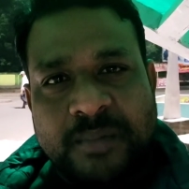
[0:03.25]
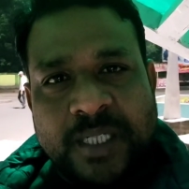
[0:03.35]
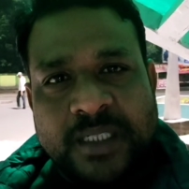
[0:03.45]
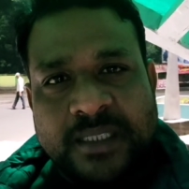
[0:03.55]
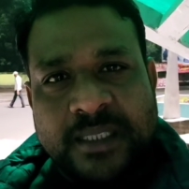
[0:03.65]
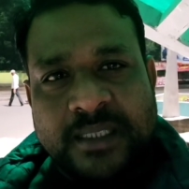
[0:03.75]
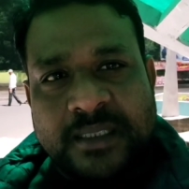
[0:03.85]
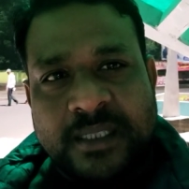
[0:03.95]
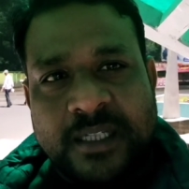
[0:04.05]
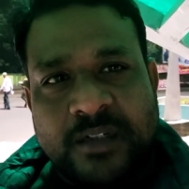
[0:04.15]
বানাতে
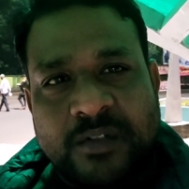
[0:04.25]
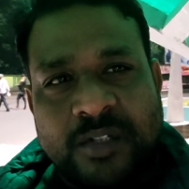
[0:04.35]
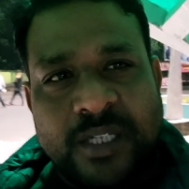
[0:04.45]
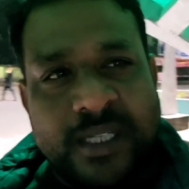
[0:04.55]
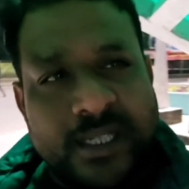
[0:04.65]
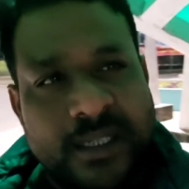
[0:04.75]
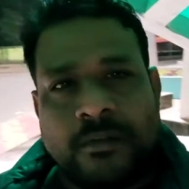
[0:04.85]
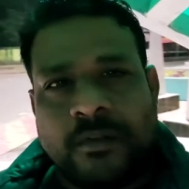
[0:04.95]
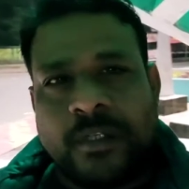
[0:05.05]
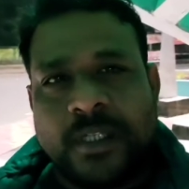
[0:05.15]
চাইছি কারণ অনেকে
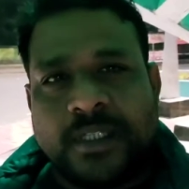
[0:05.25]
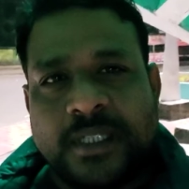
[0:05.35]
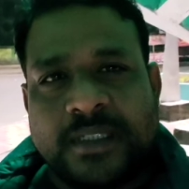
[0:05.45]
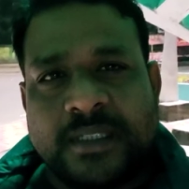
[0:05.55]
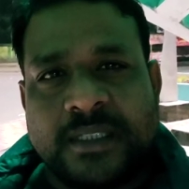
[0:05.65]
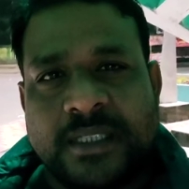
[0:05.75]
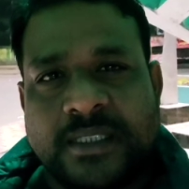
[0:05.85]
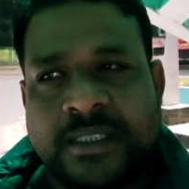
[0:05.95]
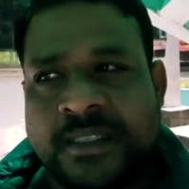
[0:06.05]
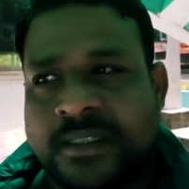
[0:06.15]
অনেকে জানতে
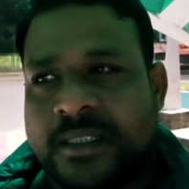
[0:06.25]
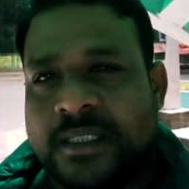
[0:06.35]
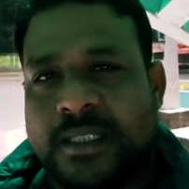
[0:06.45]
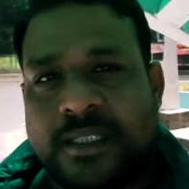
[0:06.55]
চেয়েছে যে